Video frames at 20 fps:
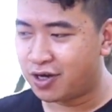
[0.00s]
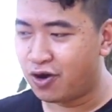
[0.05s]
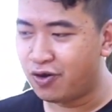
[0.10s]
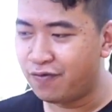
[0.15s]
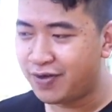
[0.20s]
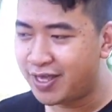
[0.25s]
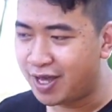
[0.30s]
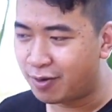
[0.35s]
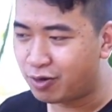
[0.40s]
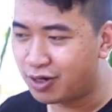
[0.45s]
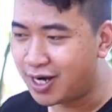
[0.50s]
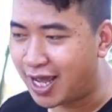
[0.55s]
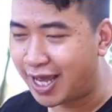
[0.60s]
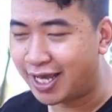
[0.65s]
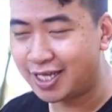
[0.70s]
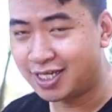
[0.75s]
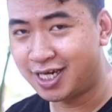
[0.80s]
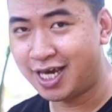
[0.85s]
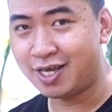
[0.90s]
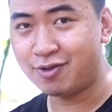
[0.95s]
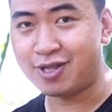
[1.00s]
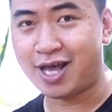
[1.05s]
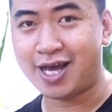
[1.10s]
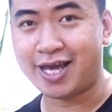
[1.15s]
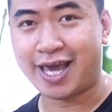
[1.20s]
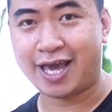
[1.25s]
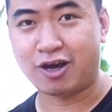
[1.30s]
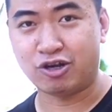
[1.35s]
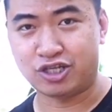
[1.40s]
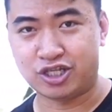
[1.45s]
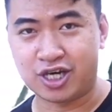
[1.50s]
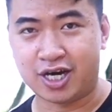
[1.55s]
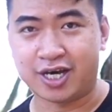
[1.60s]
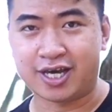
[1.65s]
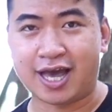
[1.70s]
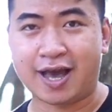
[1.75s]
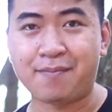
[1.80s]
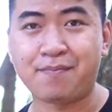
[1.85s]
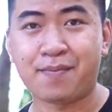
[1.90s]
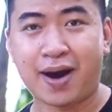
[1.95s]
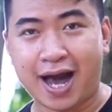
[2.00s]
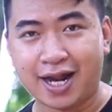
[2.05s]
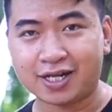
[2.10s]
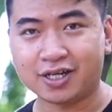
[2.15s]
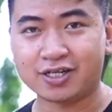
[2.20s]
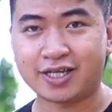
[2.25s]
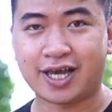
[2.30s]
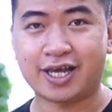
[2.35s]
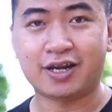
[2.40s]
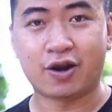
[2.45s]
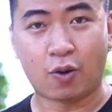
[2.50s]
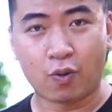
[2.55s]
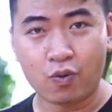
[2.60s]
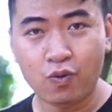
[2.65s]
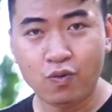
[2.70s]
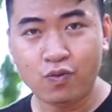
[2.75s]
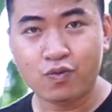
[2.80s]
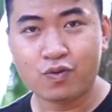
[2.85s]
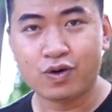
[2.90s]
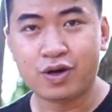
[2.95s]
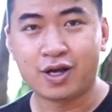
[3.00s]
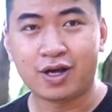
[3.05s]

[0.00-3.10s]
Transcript: đối với dòng lỗ này khi chúng ta nghe ngoài trời âm bass có thể đủ